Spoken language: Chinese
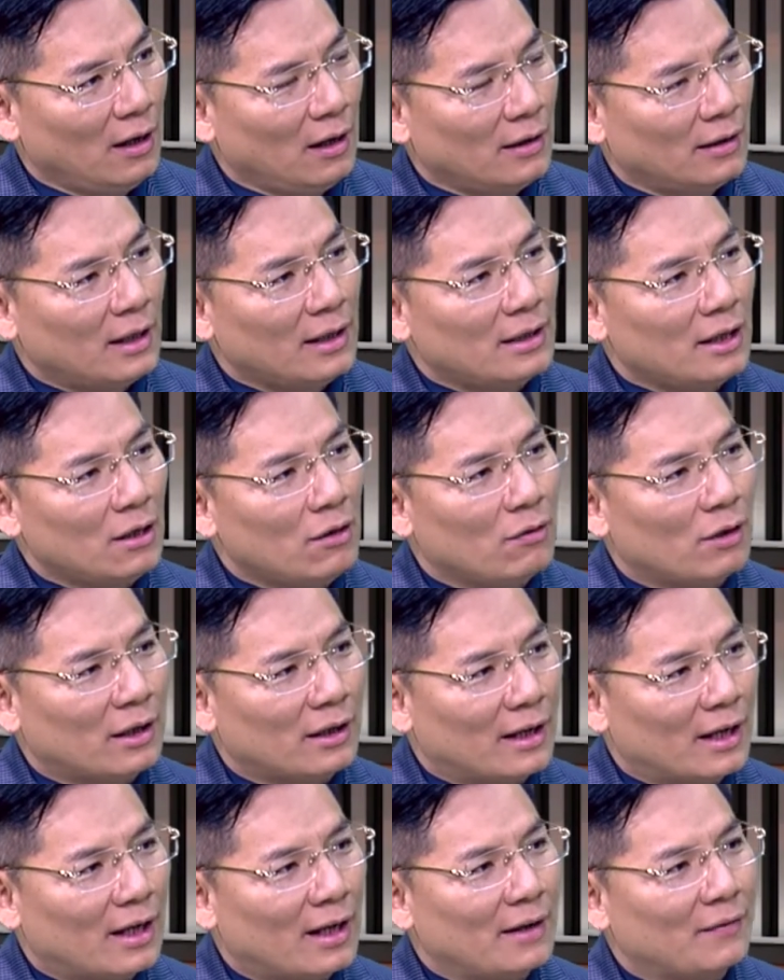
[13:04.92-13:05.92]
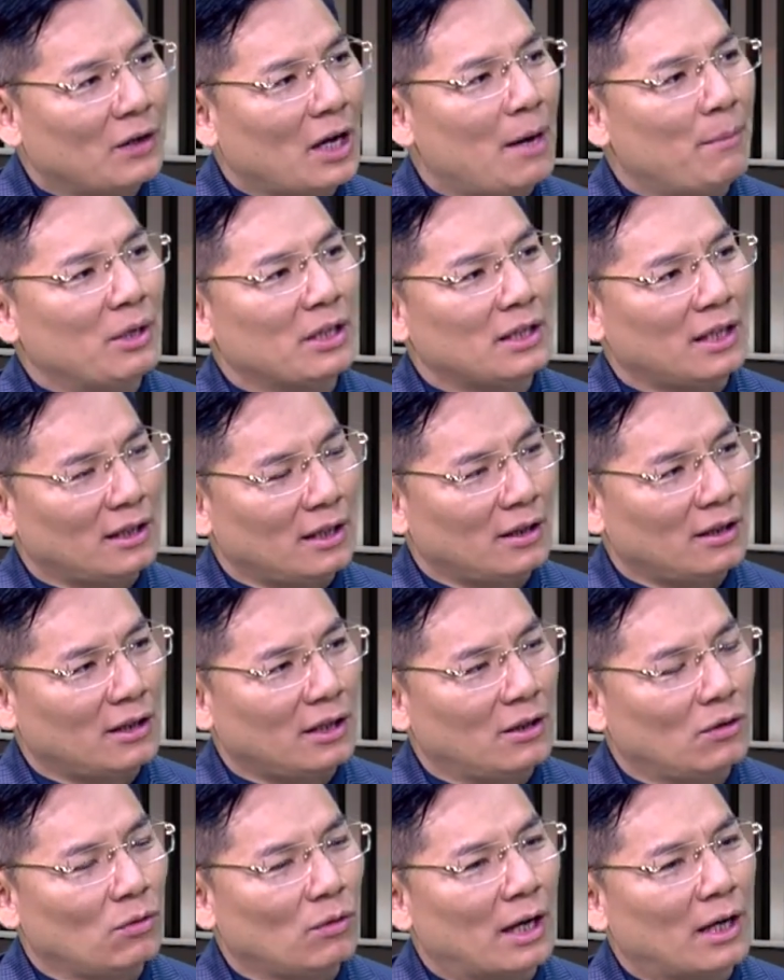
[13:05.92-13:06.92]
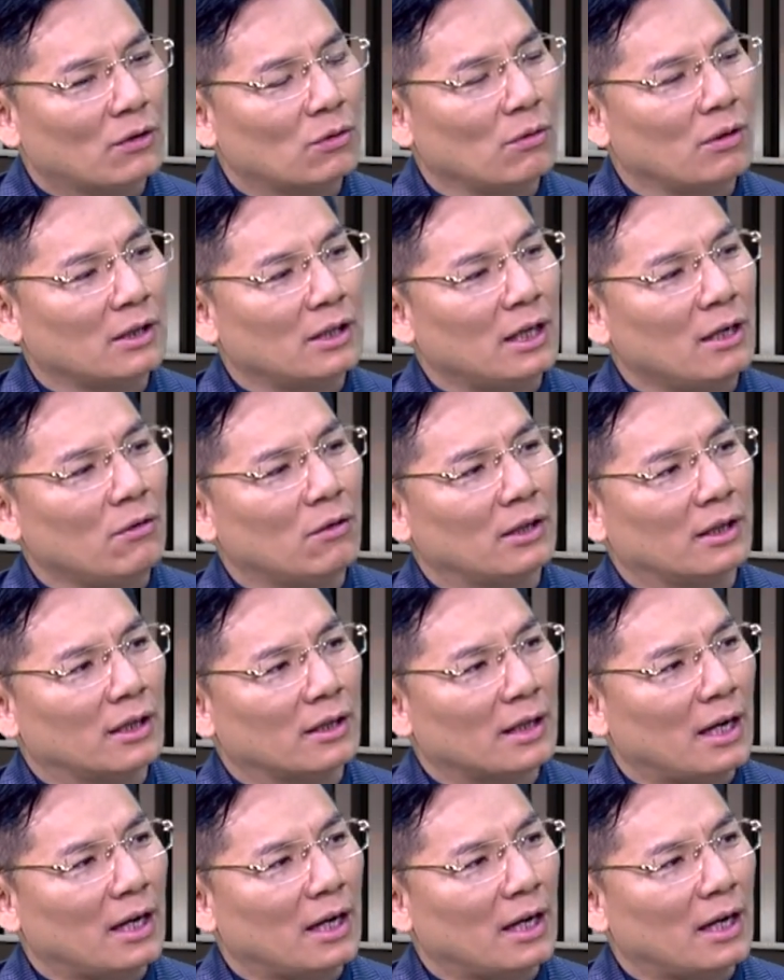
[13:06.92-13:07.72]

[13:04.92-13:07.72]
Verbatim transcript: 那结果呢？他们现在就提出来说，结果呢，